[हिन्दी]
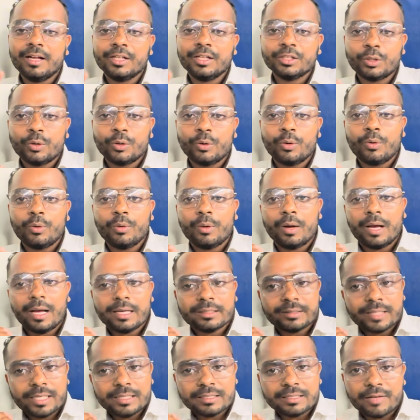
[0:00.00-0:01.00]
तो
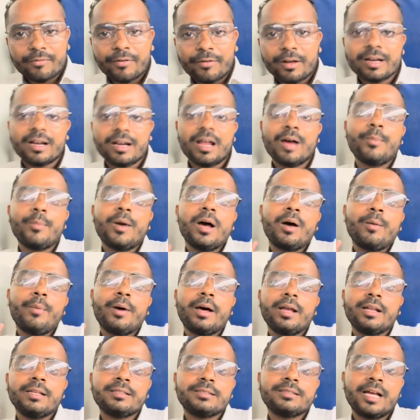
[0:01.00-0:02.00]
ऐसे ही सफ़रनामा
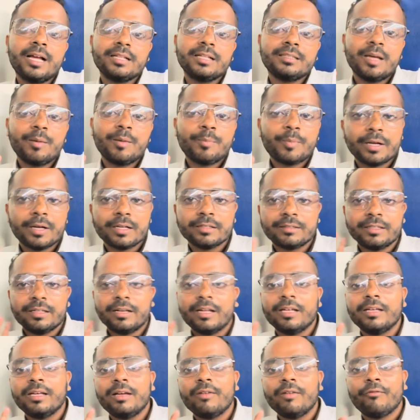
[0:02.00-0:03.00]
हमारे साथ आप करते
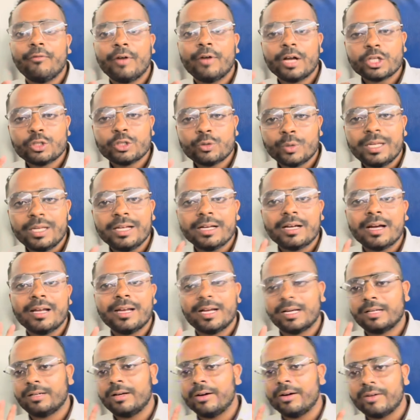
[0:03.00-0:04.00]
रहिए वर्चुअली
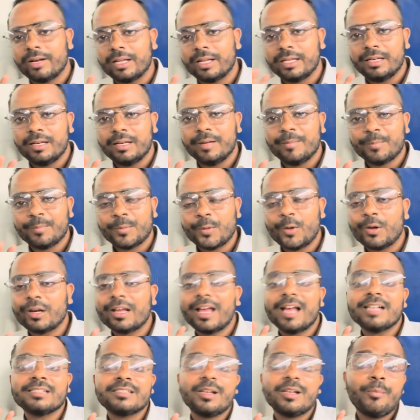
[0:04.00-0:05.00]
कनेक्टेड रहिए और
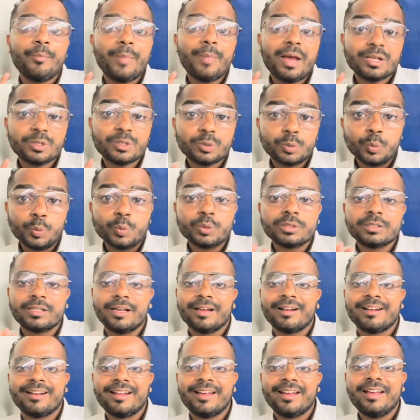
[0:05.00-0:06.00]
कैसा महसूस
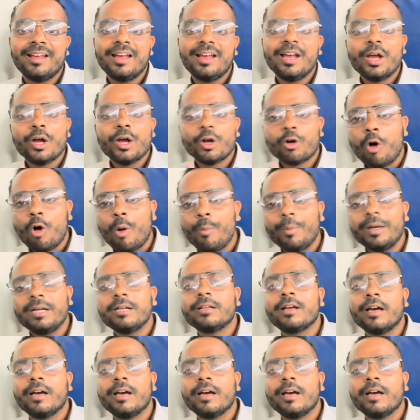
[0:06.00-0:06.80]
कर रहे हैं कमेंट